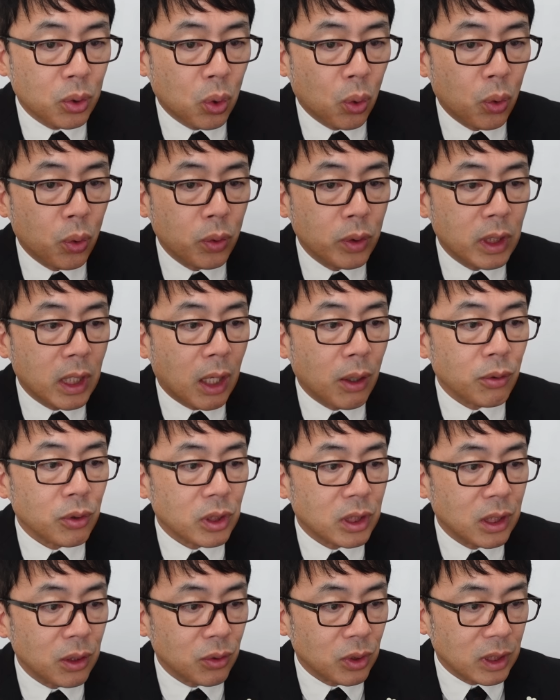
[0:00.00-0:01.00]
トーンダウン
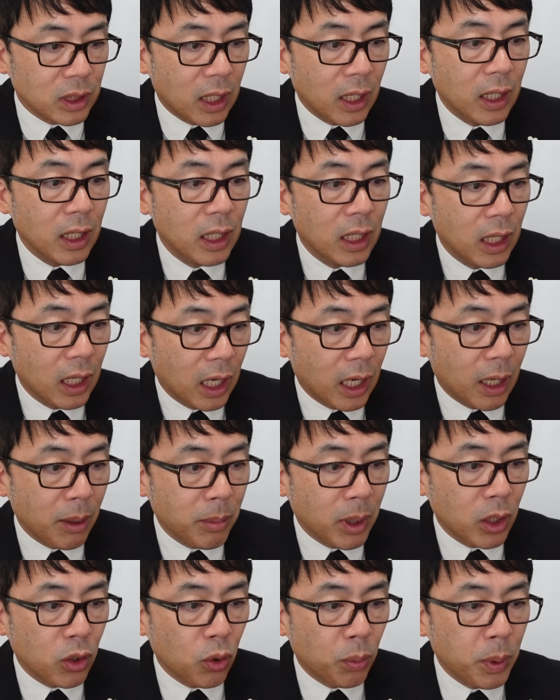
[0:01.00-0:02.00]
してるしね、はい
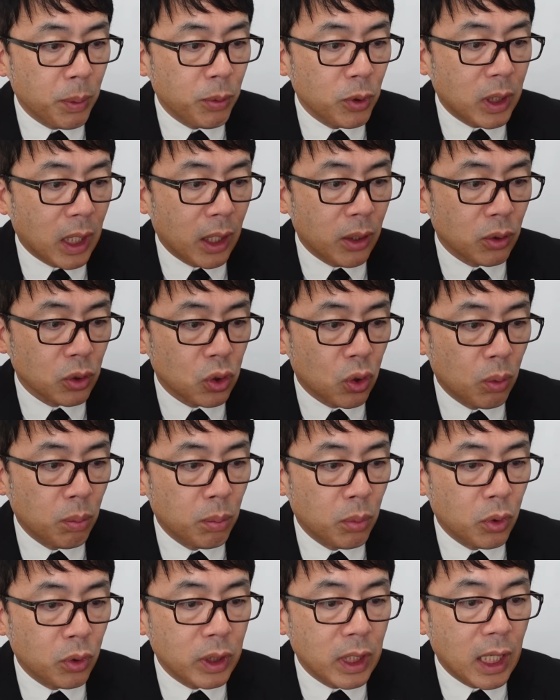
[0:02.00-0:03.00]
まあ、予備部隊の
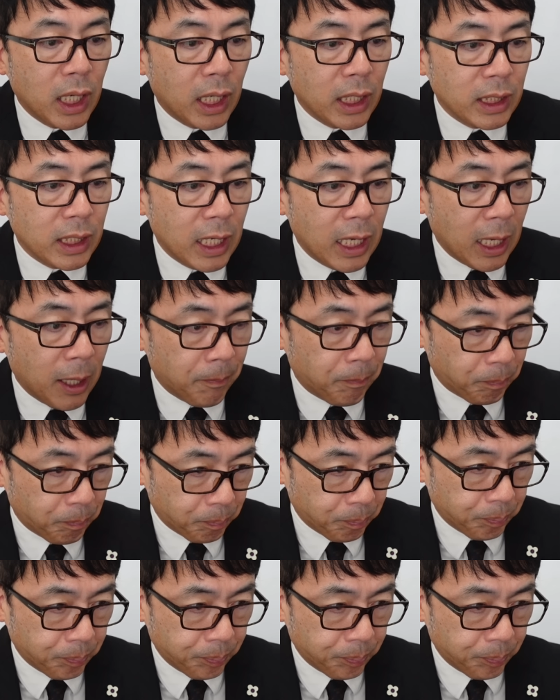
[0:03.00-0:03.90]
損耗狙いで